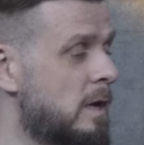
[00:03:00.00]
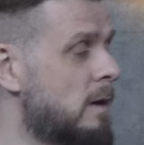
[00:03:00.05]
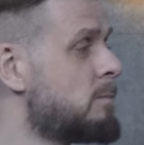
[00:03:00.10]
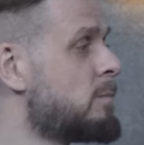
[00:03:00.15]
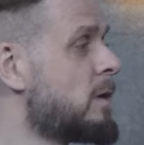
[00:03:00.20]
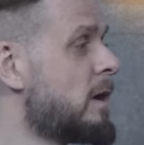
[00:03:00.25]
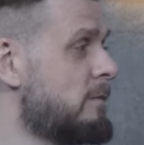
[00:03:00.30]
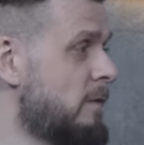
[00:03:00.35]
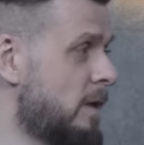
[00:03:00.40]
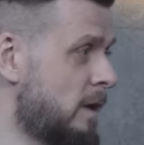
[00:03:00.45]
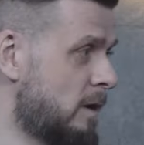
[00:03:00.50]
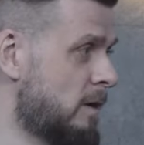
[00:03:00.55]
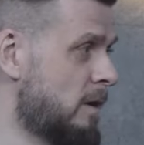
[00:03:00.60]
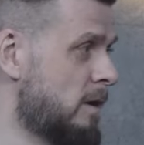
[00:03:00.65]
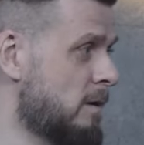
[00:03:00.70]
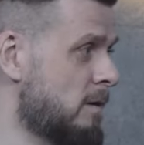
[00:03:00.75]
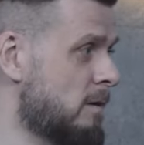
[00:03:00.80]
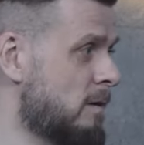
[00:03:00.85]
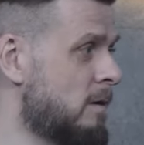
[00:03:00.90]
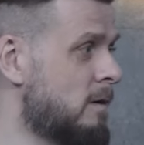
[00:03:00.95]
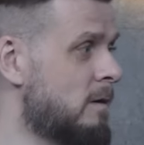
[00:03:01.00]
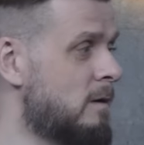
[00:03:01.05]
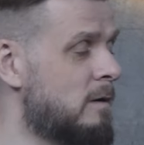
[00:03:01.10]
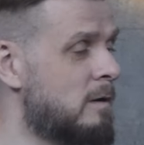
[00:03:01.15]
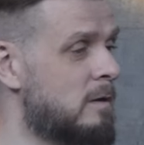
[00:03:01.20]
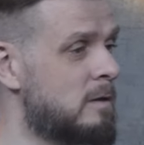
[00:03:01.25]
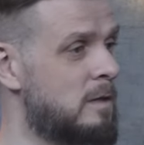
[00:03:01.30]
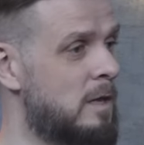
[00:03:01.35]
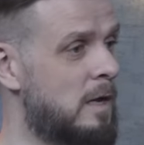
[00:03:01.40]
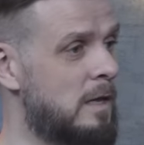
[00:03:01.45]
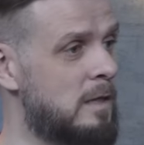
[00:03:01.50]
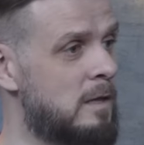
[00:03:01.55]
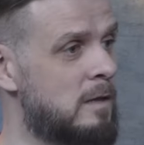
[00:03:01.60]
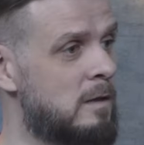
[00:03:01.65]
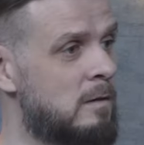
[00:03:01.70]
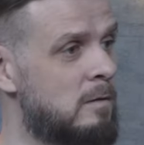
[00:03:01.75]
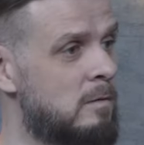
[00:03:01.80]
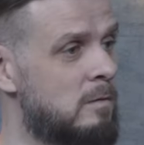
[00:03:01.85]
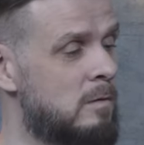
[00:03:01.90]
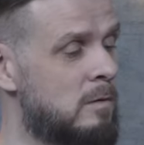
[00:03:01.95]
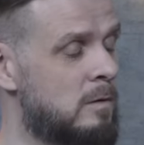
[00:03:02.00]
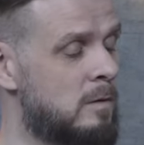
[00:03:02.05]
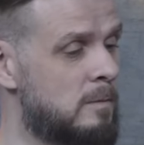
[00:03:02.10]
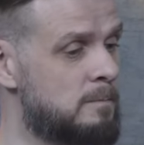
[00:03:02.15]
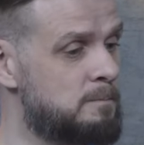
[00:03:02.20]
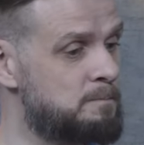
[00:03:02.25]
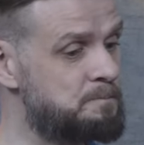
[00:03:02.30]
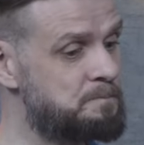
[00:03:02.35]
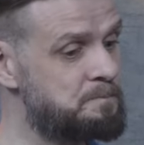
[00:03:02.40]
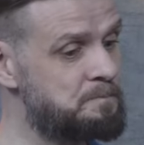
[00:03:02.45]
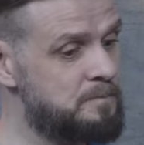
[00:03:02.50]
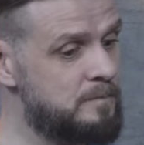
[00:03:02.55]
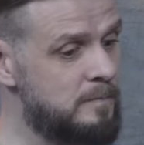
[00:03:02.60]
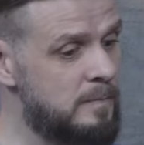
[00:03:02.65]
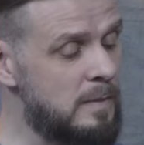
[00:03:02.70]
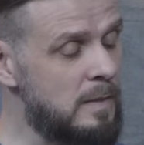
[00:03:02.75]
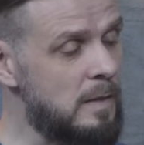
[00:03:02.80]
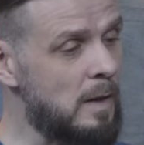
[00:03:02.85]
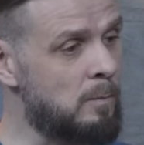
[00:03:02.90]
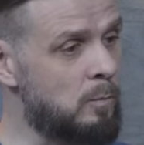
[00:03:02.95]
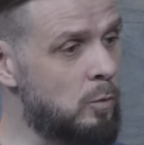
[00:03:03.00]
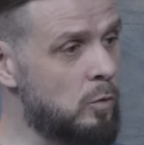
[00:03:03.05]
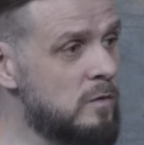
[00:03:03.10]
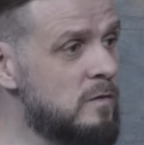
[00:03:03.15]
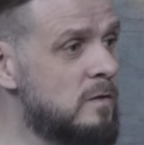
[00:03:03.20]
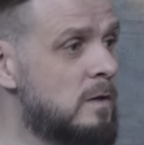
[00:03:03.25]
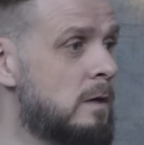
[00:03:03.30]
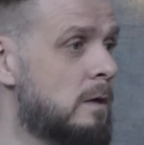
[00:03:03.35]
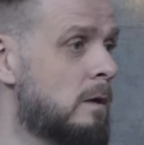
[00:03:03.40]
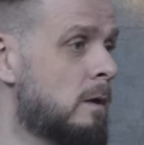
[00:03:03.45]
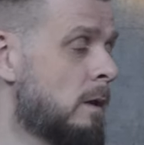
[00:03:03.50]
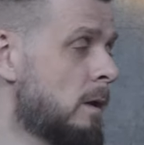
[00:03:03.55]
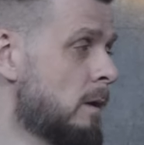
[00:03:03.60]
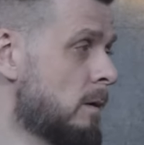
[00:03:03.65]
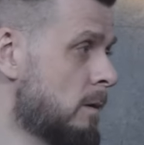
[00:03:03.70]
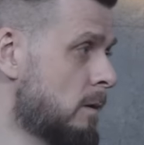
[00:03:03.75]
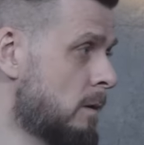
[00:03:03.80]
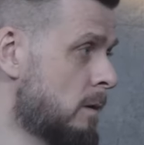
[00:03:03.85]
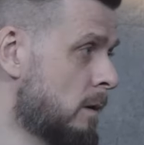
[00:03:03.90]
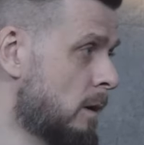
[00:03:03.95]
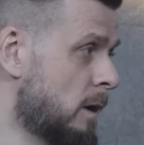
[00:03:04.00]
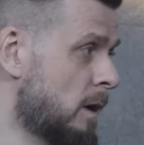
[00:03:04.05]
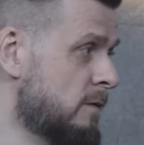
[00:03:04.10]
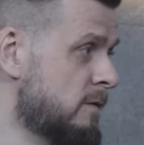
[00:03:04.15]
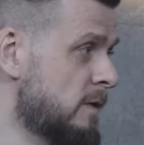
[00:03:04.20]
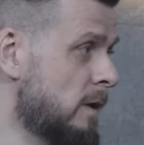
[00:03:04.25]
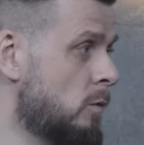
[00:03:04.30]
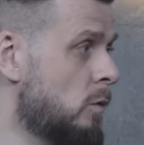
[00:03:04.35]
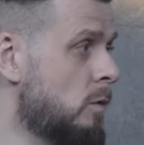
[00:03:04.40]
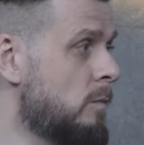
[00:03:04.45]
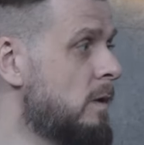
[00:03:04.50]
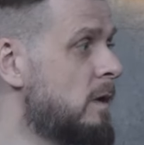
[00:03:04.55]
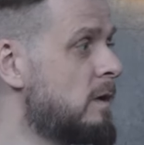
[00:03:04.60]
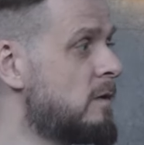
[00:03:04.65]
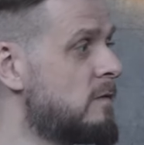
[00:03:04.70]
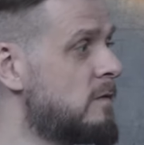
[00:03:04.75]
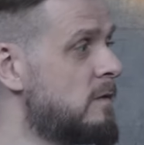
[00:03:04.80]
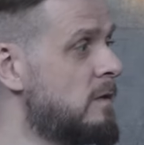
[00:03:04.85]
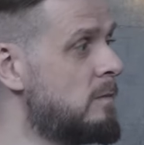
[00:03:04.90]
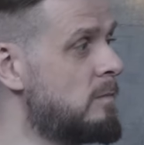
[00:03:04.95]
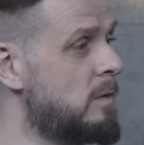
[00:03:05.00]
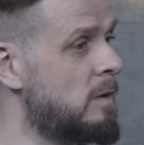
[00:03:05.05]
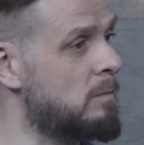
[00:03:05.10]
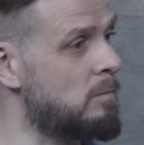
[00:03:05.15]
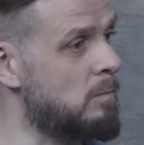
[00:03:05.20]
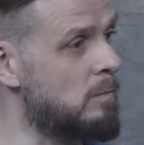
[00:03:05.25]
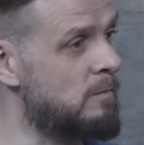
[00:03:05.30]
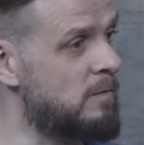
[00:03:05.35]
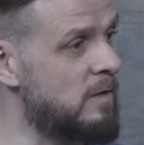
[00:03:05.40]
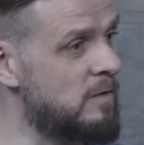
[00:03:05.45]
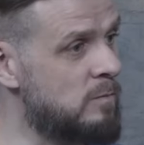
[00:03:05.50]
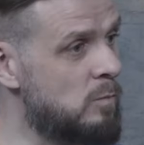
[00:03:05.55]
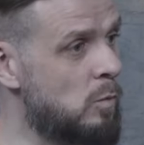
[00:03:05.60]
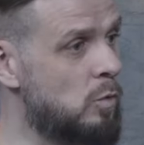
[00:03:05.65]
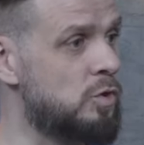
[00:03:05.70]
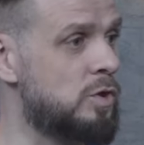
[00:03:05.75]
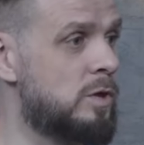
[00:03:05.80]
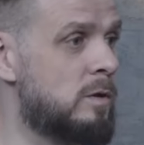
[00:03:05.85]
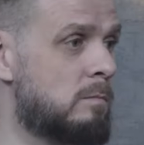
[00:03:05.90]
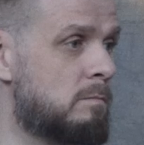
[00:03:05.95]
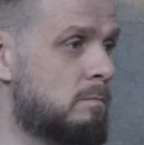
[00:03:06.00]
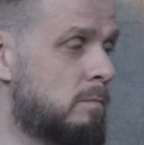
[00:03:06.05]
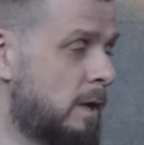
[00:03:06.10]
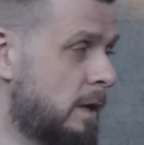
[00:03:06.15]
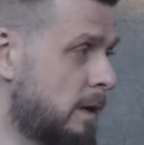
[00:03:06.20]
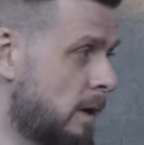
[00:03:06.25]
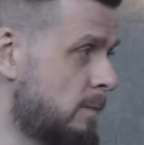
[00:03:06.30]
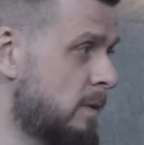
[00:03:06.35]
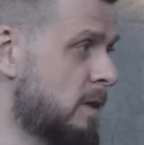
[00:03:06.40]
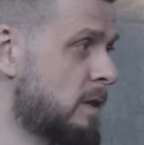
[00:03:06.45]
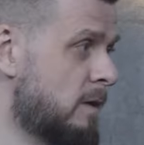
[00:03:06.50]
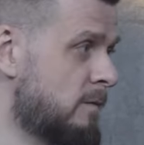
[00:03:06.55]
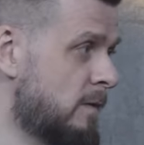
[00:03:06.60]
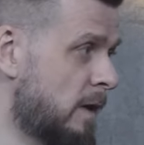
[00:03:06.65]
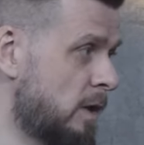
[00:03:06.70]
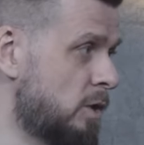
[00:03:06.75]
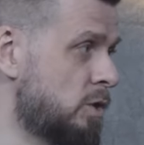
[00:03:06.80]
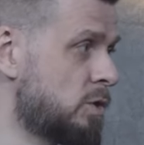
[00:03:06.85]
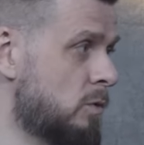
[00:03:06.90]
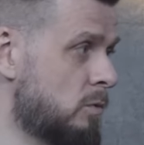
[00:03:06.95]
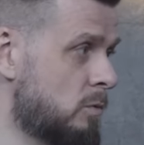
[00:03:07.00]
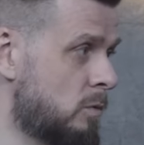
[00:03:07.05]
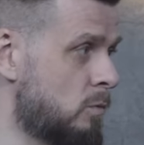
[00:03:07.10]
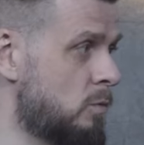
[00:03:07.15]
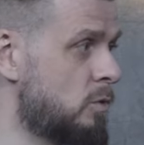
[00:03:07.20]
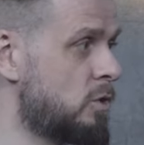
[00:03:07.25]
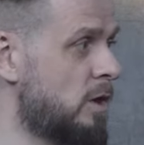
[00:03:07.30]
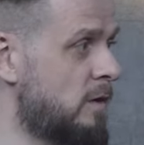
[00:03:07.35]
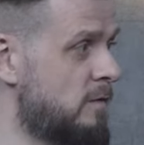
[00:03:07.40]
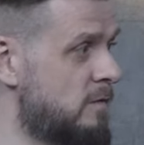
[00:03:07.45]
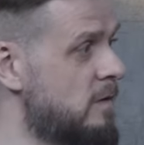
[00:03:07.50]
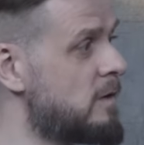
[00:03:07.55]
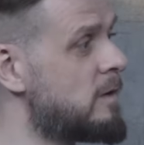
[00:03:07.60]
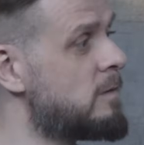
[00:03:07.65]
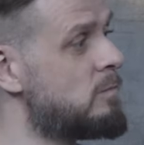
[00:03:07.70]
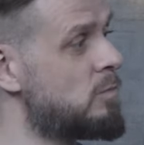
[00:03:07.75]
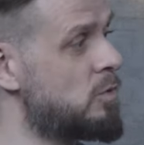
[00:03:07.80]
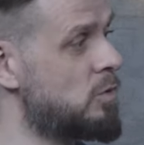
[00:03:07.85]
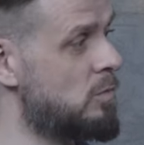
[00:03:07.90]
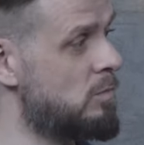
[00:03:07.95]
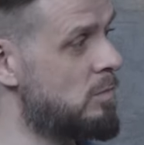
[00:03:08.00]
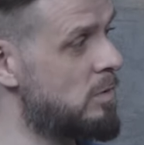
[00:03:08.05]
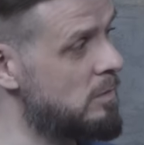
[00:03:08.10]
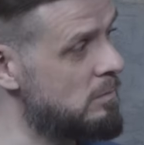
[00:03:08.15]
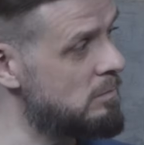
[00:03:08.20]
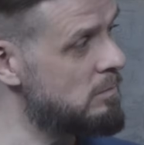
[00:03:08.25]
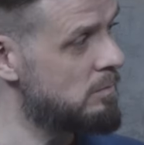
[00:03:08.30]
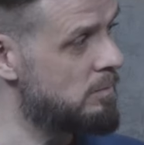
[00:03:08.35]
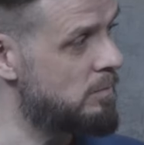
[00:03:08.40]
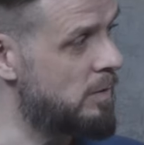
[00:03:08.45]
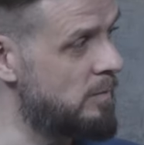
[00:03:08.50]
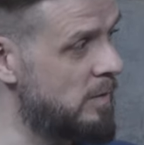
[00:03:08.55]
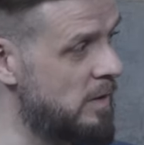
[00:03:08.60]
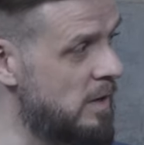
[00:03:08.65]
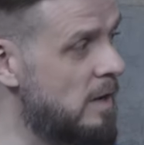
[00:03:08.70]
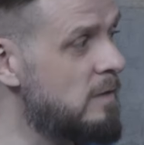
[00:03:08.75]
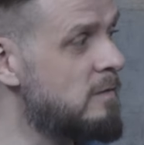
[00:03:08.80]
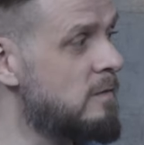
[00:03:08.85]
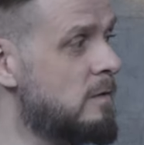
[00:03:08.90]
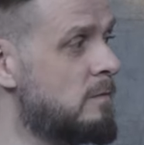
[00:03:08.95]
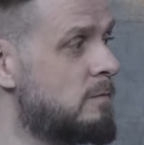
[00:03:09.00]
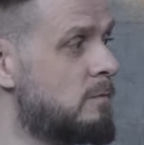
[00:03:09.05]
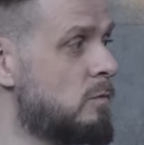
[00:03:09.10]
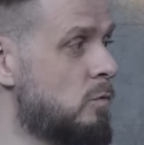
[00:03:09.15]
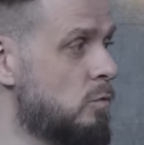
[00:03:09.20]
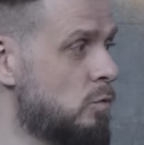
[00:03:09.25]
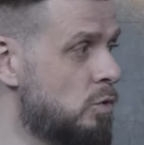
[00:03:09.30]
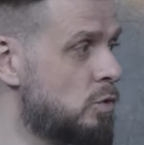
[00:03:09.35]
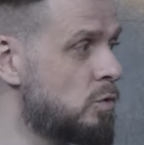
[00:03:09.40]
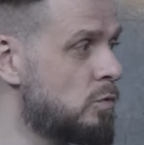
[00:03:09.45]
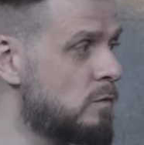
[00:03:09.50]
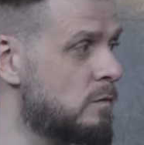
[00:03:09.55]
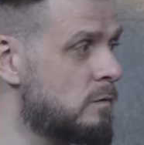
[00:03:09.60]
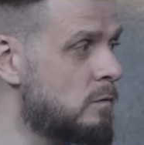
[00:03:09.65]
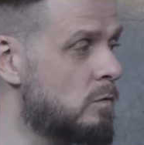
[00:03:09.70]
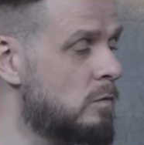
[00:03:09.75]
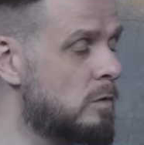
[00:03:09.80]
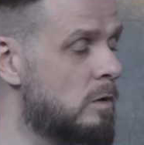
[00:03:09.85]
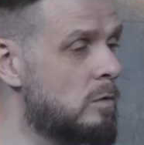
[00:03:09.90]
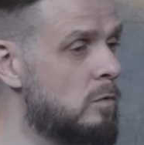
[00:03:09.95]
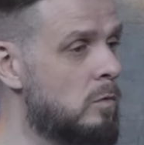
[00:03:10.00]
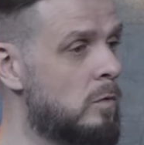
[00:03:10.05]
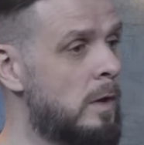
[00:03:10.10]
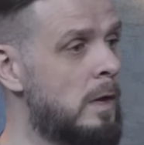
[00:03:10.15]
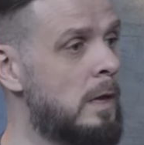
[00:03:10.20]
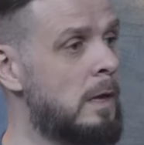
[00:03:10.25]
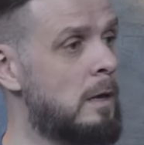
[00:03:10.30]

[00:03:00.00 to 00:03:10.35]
так, проверили э, данные э, постеры, а, ознакомились с ними, возможно, порекомендовали что-то участникам, чтобы поменять их в лучшую сторону.